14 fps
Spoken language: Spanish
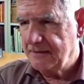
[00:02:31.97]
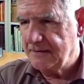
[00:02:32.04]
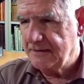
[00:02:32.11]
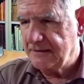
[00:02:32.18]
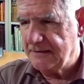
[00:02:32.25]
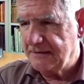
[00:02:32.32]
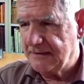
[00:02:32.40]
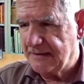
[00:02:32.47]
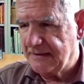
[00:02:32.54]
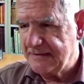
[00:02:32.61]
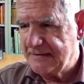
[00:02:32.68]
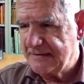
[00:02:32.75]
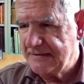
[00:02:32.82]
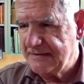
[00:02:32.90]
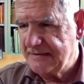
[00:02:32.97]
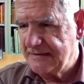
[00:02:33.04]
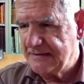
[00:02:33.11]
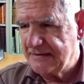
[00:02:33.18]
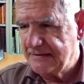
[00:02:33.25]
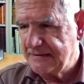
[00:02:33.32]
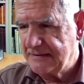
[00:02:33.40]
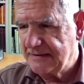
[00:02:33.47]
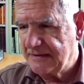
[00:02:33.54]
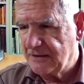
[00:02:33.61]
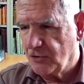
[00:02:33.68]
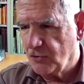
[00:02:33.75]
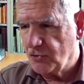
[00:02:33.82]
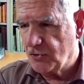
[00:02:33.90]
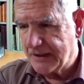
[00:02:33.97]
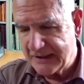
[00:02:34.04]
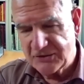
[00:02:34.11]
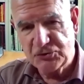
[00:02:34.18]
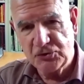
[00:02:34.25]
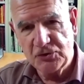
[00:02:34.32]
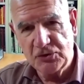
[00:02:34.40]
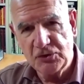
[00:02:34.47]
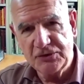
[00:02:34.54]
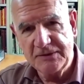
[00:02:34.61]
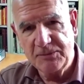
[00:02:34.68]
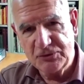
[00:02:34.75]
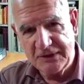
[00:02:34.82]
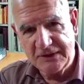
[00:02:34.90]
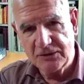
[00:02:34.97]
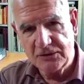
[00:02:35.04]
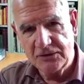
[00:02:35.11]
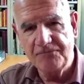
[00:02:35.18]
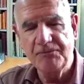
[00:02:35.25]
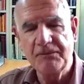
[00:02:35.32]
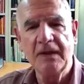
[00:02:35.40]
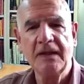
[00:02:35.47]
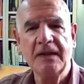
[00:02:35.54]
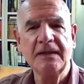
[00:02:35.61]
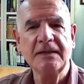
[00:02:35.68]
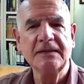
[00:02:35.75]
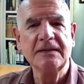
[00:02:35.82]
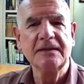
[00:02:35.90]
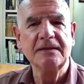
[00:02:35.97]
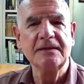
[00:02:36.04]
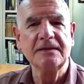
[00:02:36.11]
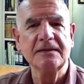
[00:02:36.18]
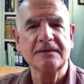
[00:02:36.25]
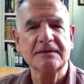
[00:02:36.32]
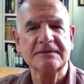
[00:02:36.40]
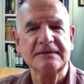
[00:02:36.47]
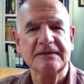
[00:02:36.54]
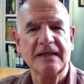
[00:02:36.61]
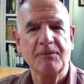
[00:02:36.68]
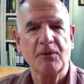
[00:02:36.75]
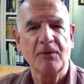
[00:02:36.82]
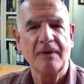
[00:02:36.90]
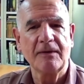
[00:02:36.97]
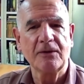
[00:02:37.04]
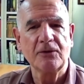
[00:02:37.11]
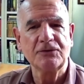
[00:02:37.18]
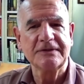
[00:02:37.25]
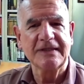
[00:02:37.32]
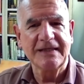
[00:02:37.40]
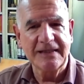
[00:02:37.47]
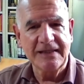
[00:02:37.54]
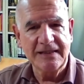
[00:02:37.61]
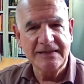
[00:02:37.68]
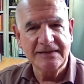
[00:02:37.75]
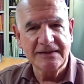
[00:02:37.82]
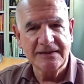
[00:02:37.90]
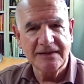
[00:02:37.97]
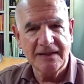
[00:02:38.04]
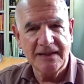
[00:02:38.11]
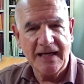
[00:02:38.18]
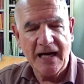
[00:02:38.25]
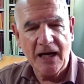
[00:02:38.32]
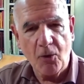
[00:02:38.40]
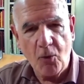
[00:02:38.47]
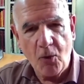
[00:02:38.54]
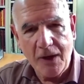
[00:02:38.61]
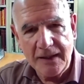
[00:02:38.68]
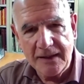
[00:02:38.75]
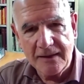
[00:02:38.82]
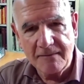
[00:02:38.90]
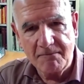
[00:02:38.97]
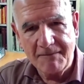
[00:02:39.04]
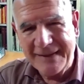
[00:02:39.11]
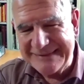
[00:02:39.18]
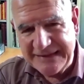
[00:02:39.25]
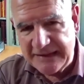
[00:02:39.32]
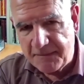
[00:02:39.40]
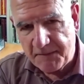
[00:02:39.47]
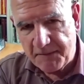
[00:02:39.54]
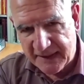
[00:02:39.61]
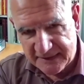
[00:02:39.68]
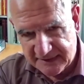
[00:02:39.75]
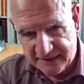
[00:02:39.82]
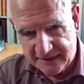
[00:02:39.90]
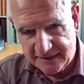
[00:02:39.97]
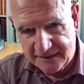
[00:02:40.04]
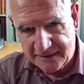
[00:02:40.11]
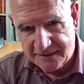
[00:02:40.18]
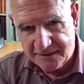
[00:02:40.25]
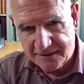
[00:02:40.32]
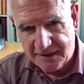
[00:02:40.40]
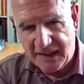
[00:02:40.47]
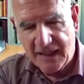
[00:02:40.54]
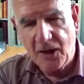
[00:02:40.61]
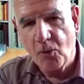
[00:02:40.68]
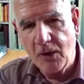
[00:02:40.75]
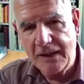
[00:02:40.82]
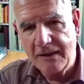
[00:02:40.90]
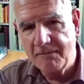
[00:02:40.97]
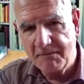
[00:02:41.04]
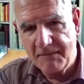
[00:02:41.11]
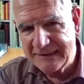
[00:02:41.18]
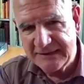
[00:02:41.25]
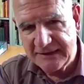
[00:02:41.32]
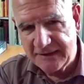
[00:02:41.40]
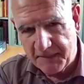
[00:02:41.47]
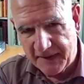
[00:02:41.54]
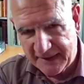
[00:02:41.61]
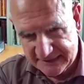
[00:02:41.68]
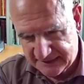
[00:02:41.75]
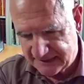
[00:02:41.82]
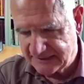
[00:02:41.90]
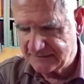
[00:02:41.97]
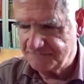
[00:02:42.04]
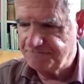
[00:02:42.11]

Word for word: Eh, ayer en el Congreso de los Diputados se aprobaron tres leyes a cuál más disparatada, a cuál más disparatada.